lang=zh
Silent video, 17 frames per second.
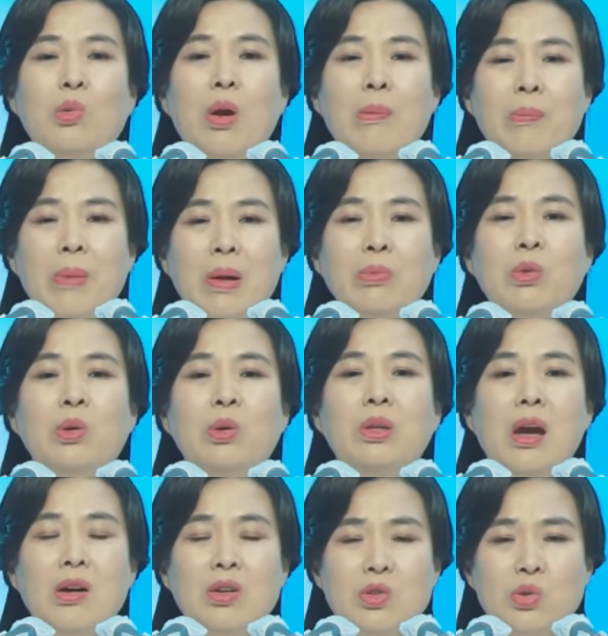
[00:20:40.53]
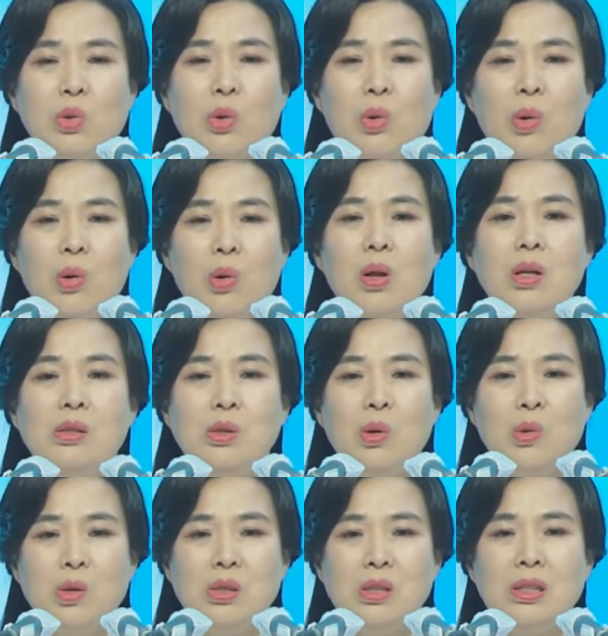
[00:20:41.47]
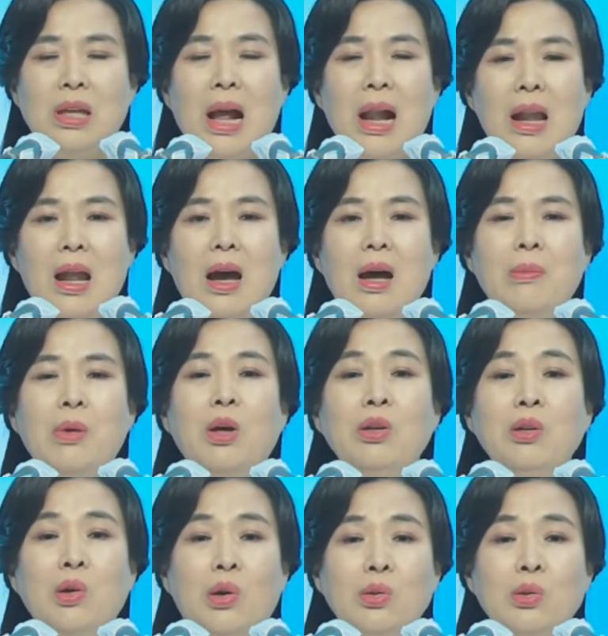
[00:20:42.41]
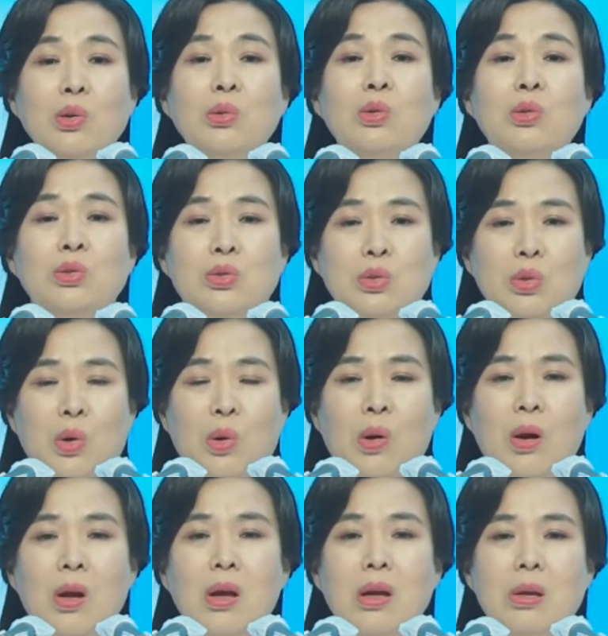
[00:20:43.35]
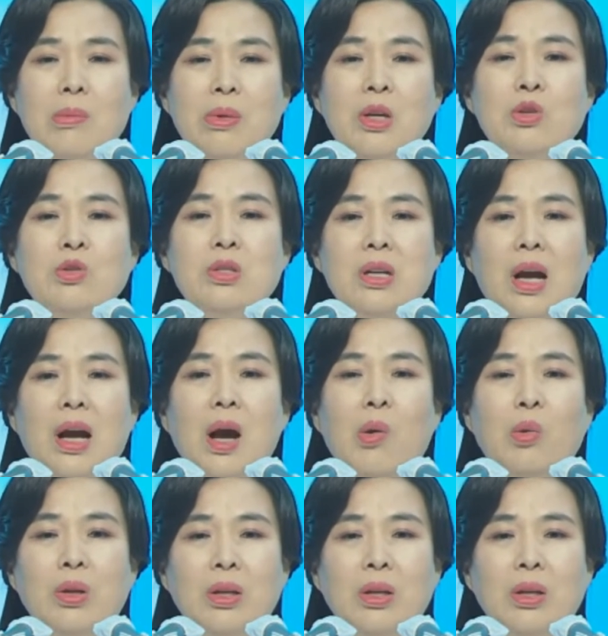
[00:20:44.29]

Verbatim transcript: 说有人打你的右脸，连左脸也转过来由他打；有人要拿你的里衣，